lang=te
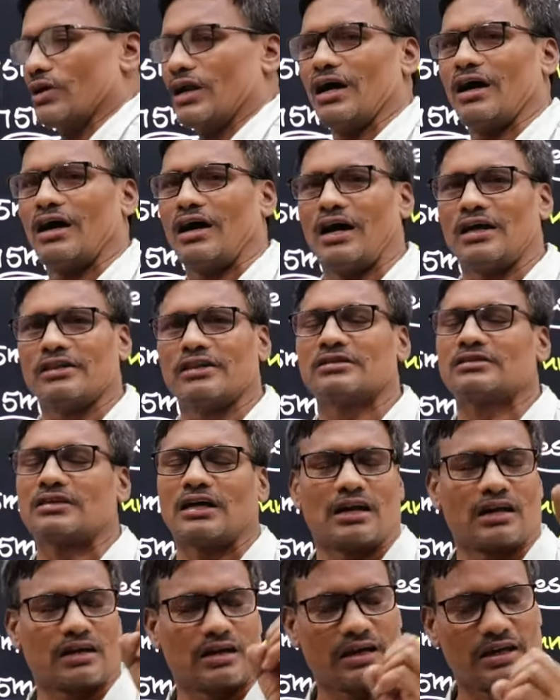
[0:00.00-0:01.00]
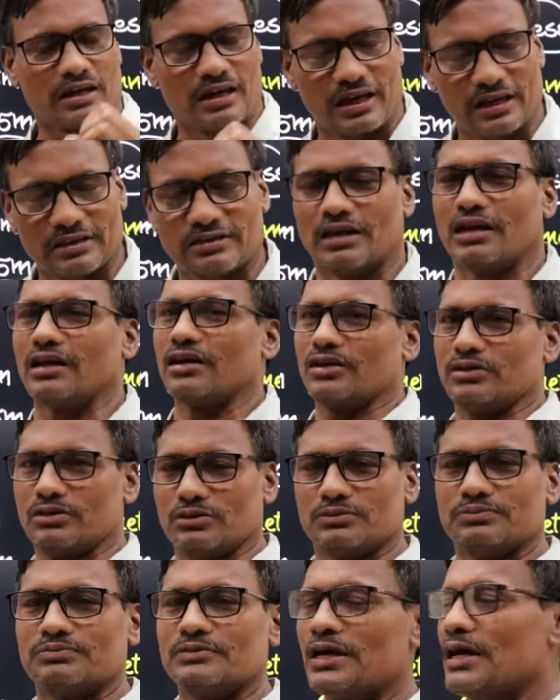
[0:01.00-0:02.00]
కూడా అది తరగనే
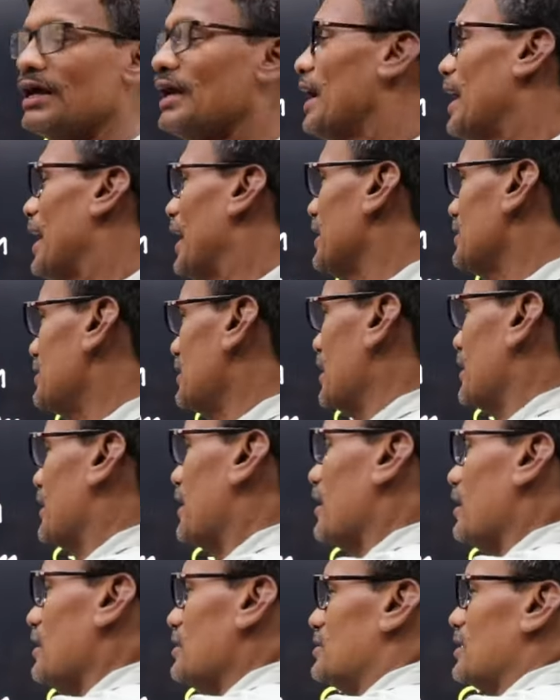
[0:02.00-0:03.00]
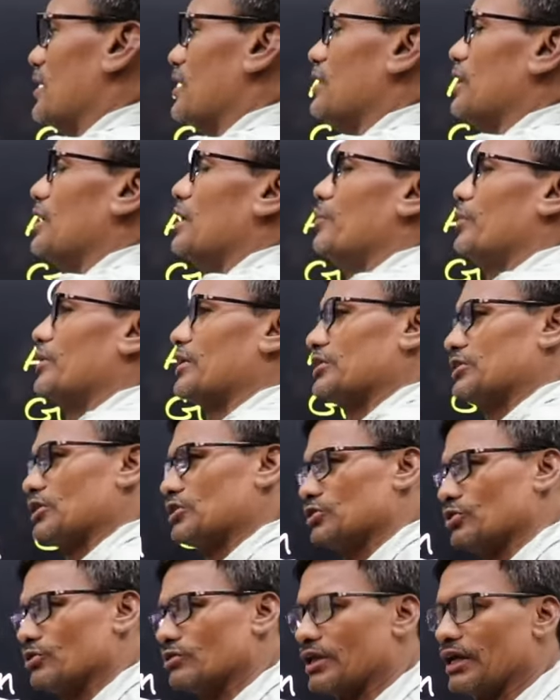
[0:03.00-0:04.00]
తరగదు అయితే ఇంగ్లీష్ అనేది
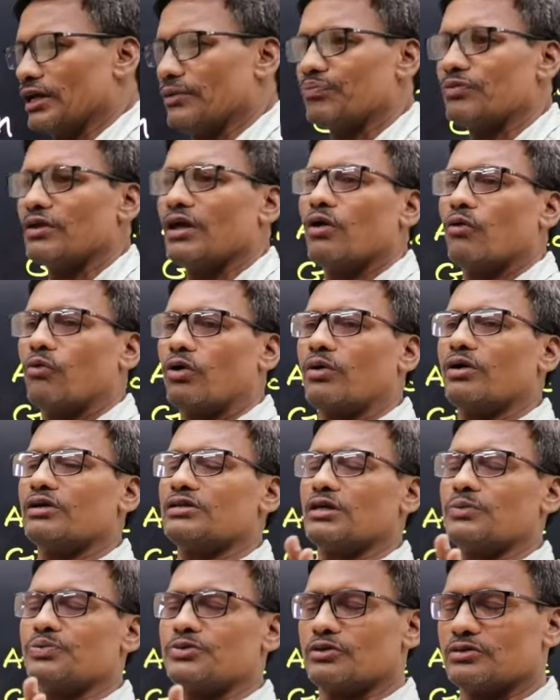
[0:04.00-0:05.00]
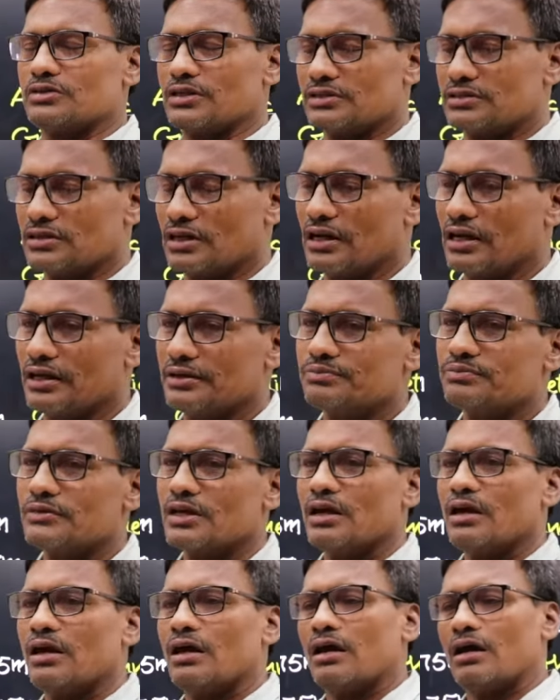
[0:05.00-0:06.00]
లిమిటేషన్స్ ఉంటాయి వన్ సబ్స్టిట్యూషన్స్ అని
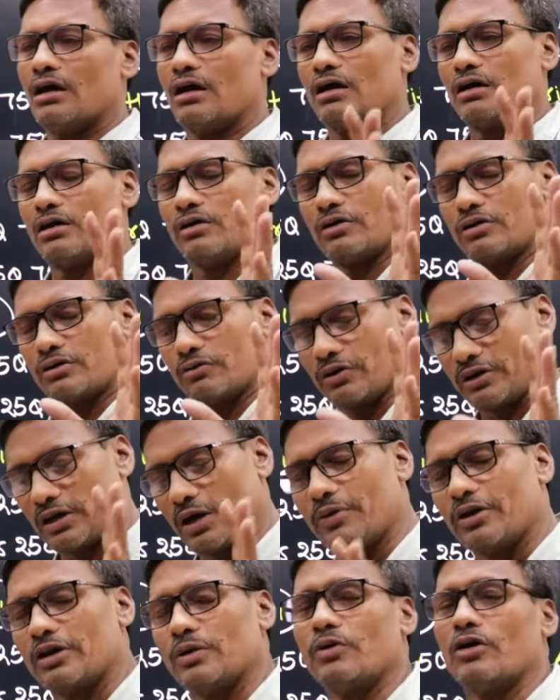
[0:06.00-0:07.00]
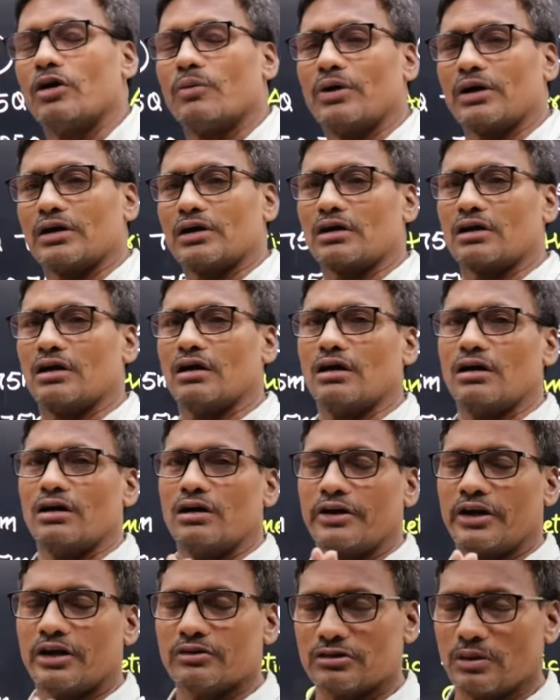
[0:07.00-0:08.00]
వొకాబులరీలో eh, భాగంగా
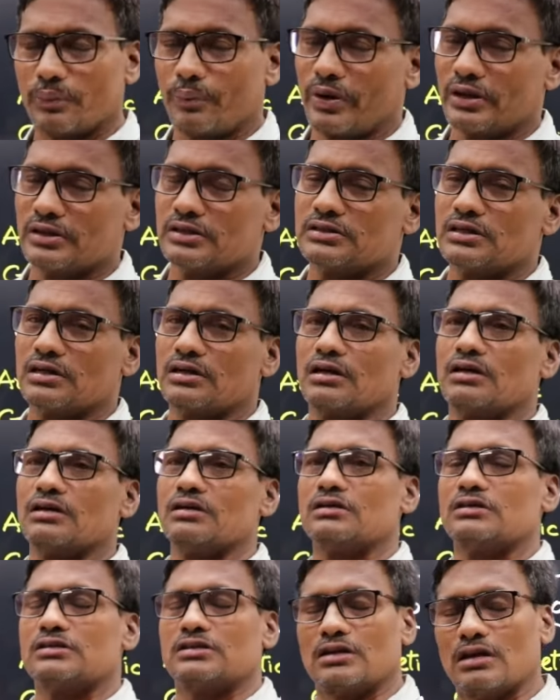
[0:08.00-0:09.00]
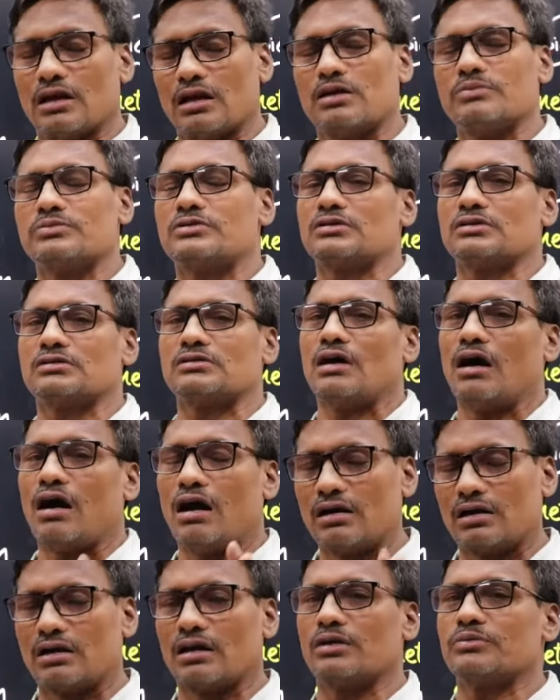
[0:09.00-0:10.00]
ఇడిసిన ప్రైజెస్ అని సినానిమ్స్
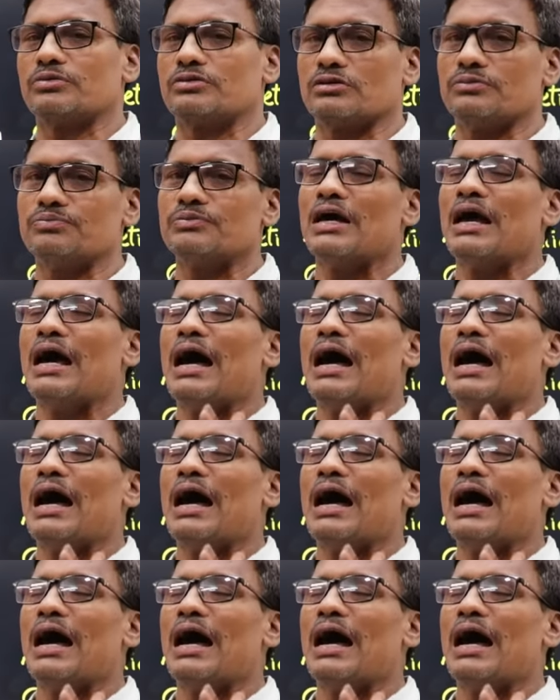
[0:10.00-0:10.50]
ఆంటనిమ్స్